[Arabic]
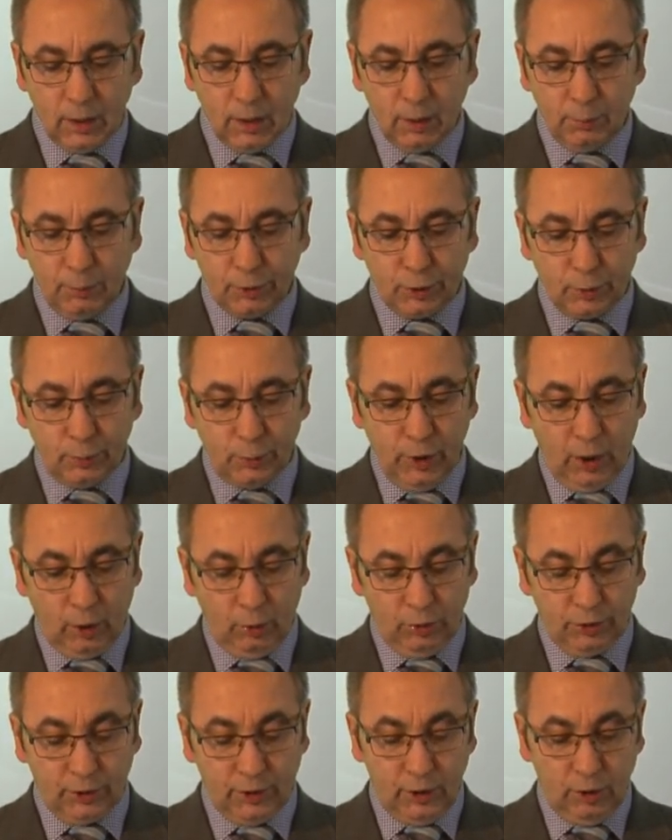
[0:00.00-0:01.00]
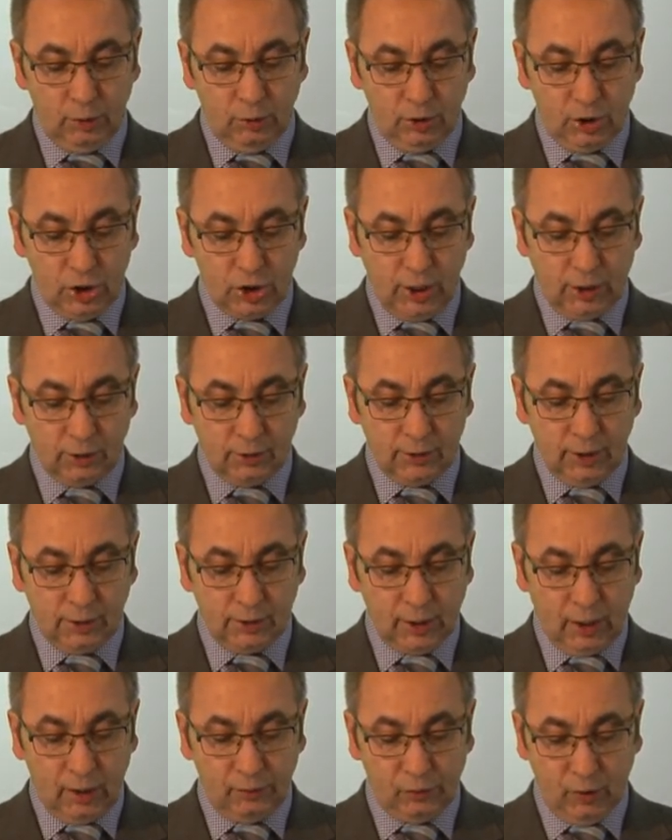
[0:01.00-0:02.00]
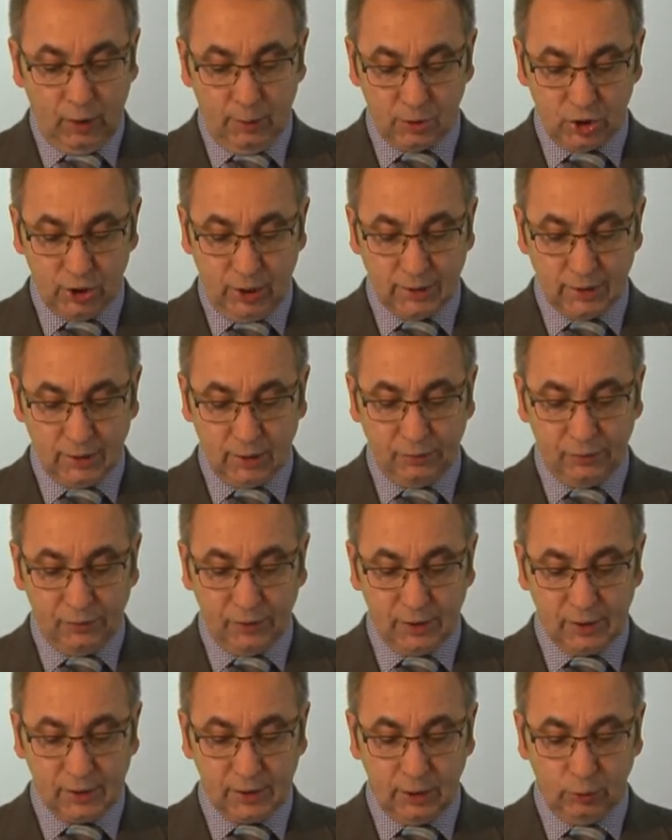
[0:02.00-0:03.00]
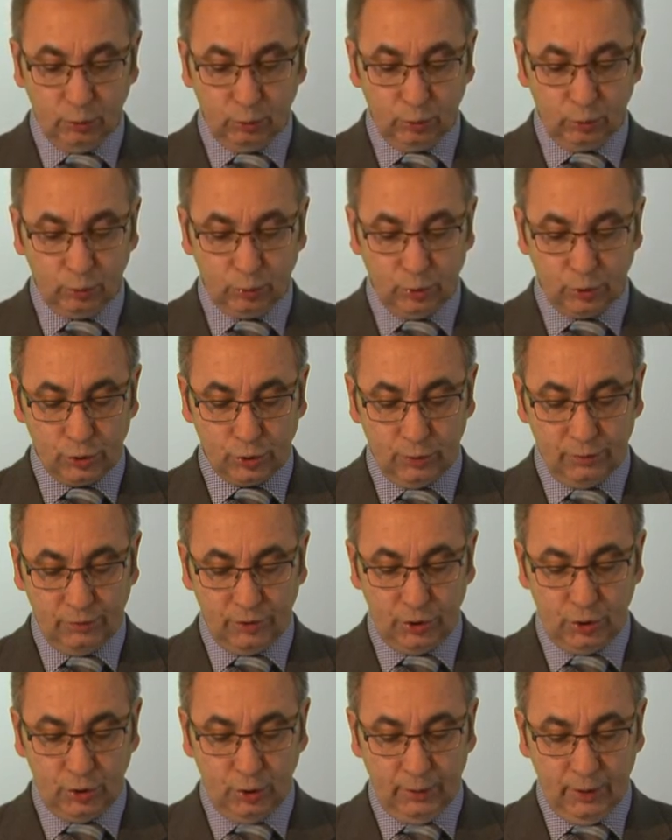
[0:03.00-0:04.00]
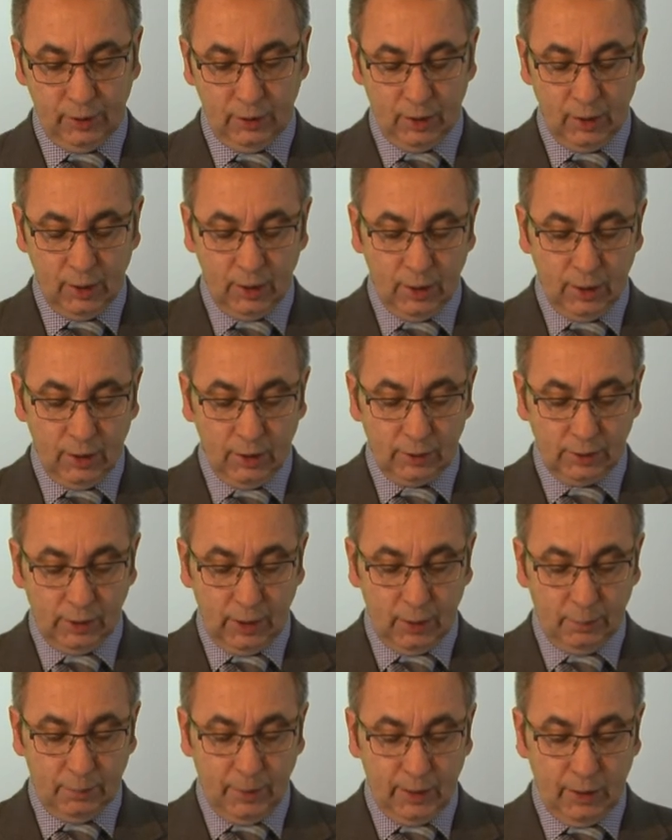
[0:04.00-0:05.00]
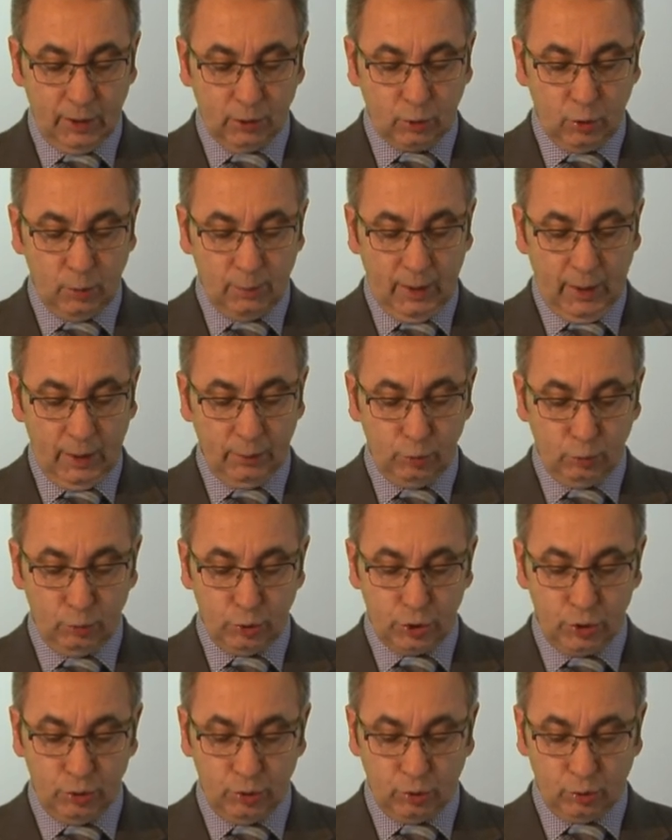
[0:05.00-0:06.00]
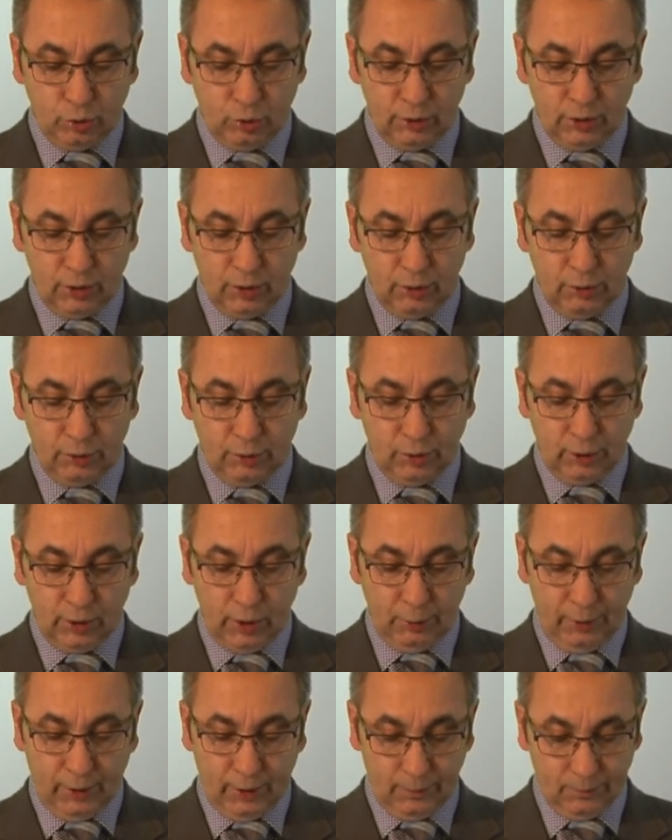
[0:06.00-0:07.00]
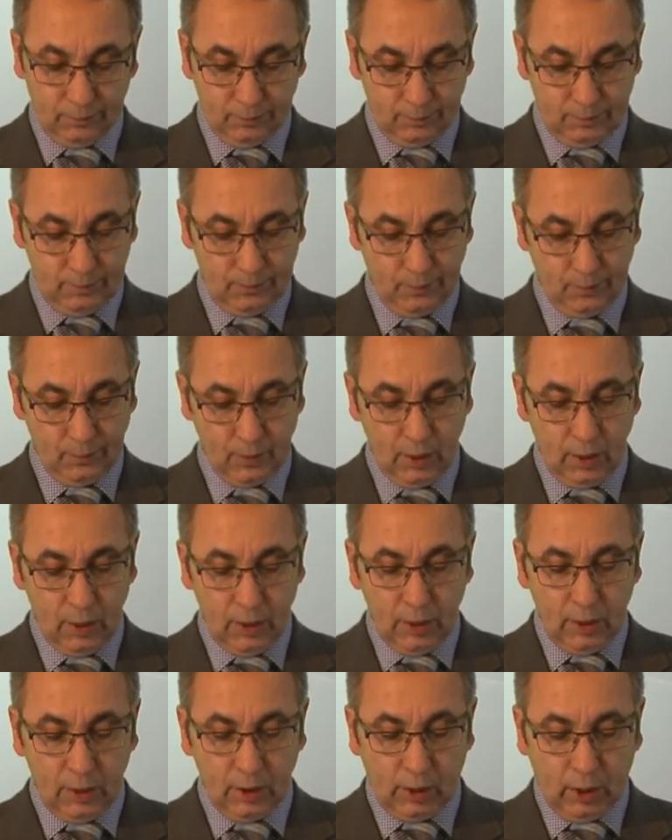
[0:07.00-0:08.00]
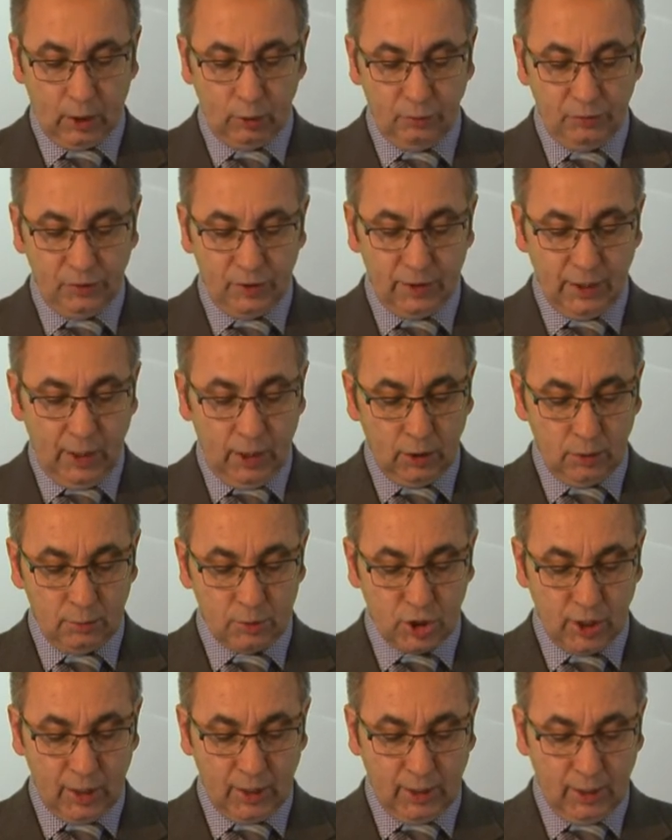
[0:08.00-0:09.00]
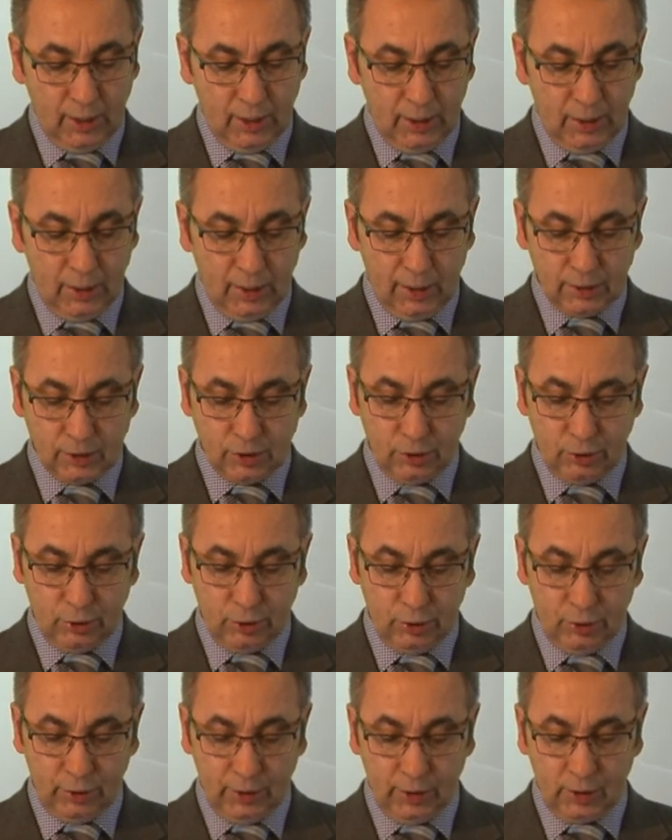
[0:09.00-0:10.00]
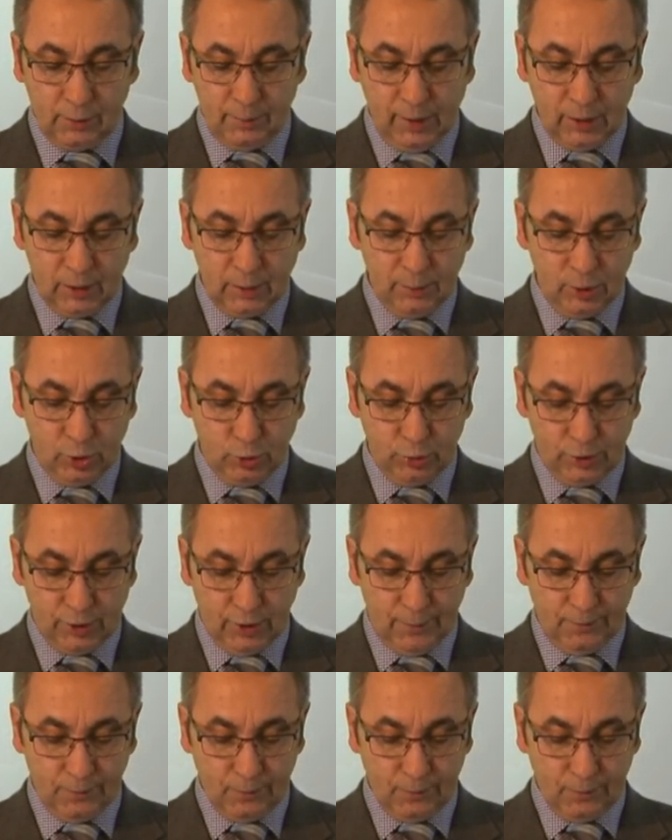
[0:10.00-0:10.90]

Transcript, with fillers: بطربو يرحد إيلو لدي شادو دا ترى الفو حمش حصار فرسلي أوتو كوسو فيديوي تأبايكو محيو أشنو قودة لوثو جوري علو فيديانم شارع لي أسريويد ملت مزوزي